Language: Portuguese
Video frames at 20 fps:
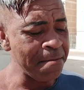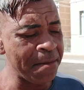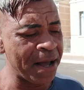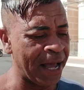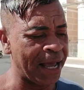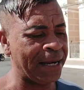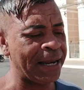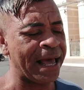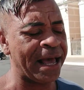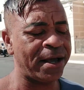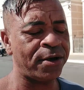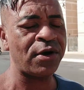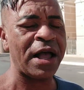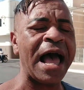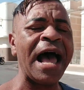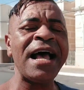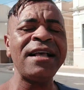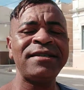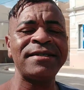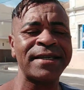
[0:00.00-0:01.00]
mana,
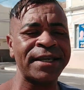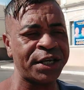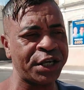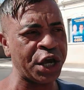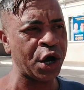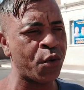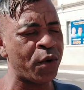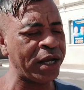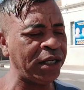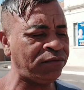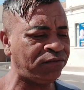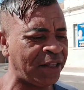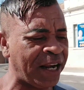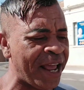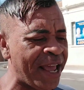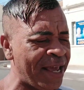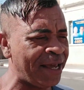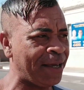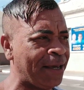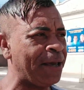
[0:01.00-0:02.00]
assim que eu
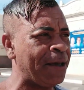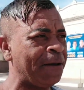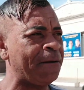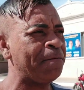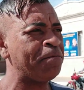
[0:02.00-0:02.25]
entrei,